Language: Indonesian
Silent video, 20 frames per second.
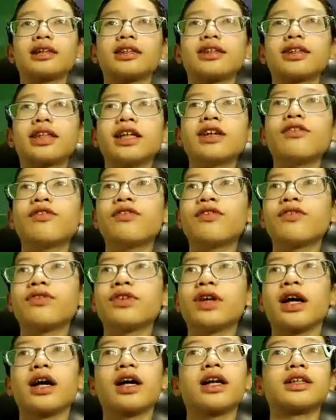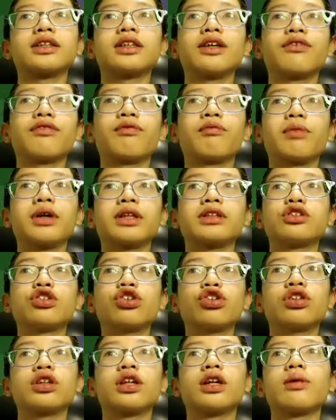ada save ya nggak ada save 4
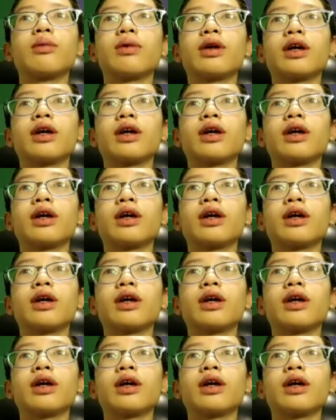shot dari